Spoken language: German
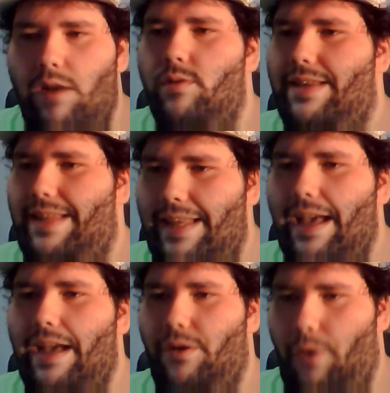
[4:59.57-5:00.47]
und die
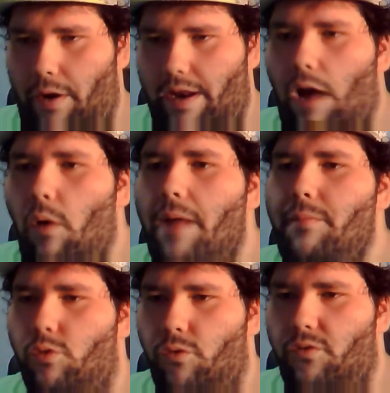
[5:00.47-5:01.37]
können auch ein
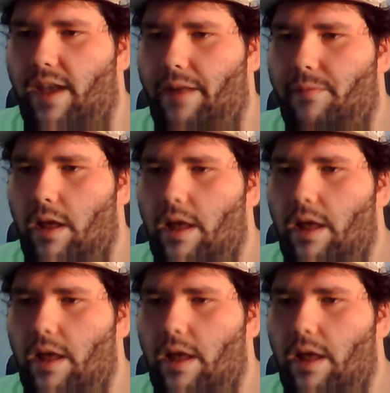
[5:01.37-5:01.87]
Beruf sein.